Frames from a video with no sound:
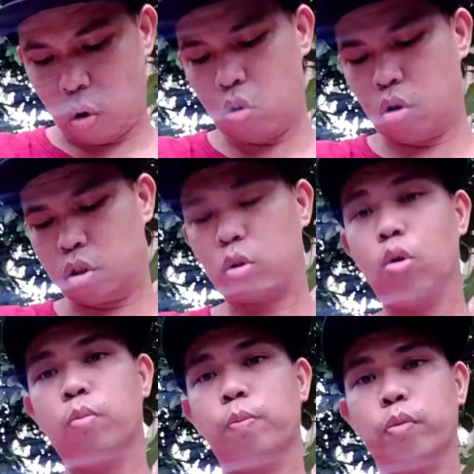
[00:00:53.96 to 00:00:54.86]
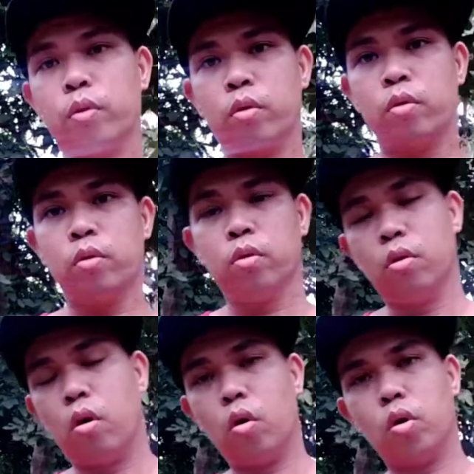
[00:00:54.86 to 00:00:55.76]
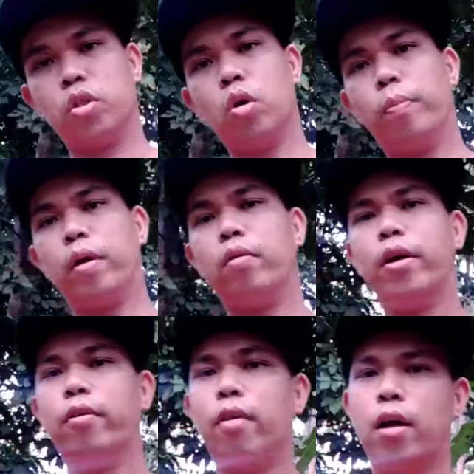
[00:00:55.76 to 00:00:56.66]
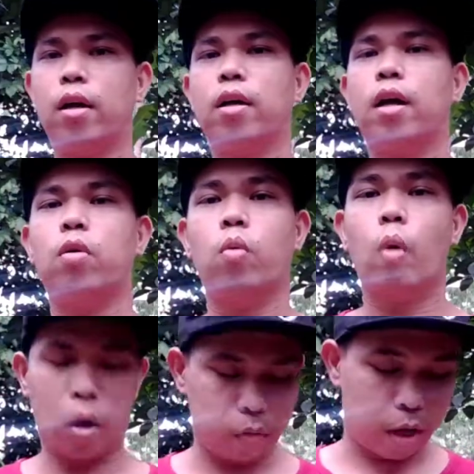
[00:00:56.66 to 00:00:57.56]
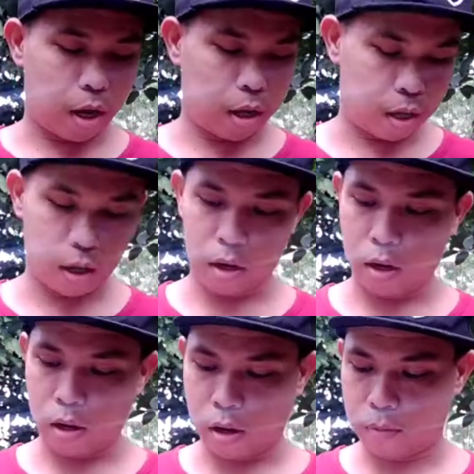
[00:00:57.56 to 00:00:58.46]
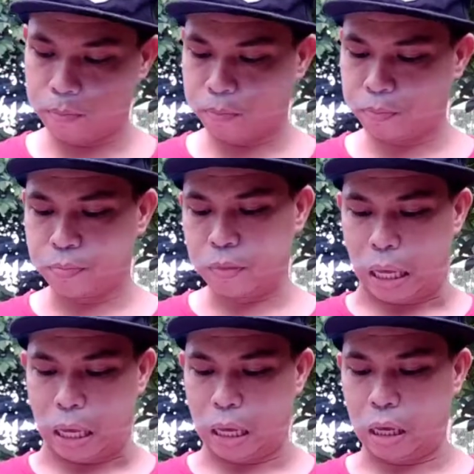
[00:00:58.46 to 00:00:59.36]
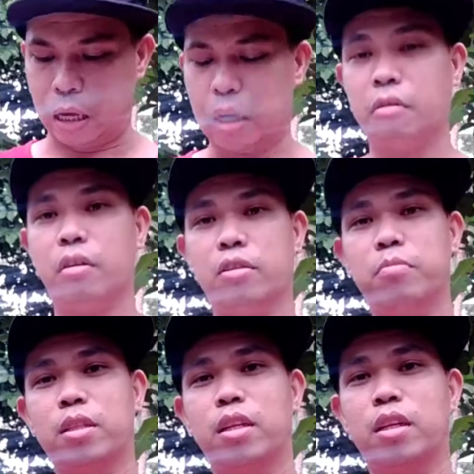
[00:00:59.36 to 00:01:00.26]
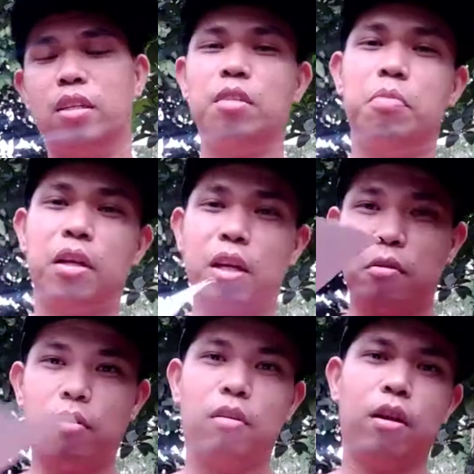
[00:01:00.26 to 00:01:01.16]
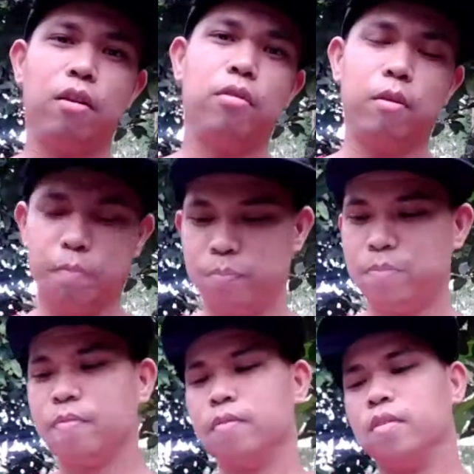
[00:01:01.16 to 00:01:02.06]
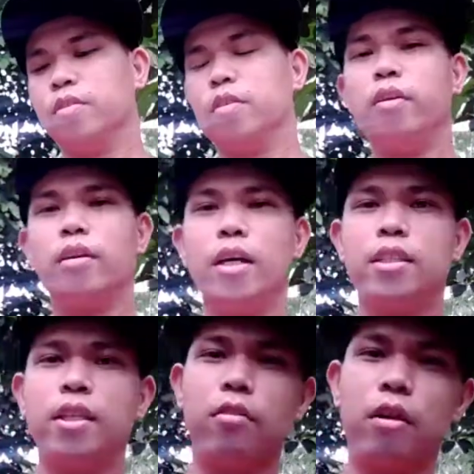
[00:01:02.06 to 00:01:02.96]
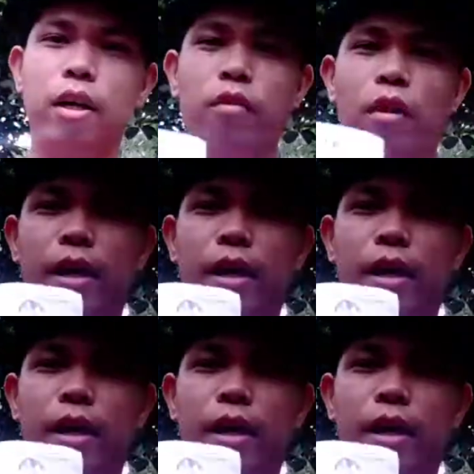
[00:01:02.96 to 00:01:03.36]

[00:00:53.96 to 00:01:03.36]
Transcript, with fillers: August 2. August 2 pero ngayon lang nakuha ko dahil ngayon lang dumating eh. siyempre ngayon ko lang nakuha so ayun guys ito na nga yung